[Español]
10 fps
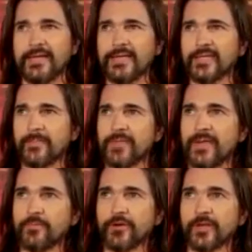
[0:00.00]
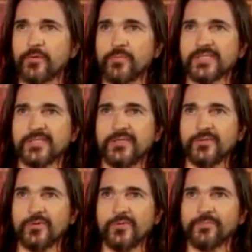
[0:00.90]
y también ponerme un
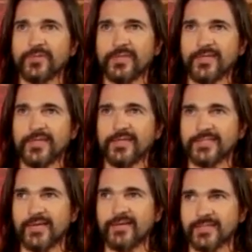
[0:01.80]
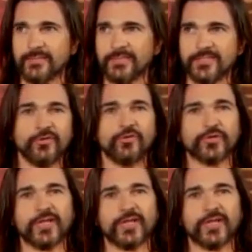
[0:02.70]
vestido que, sabes, el vestido de otra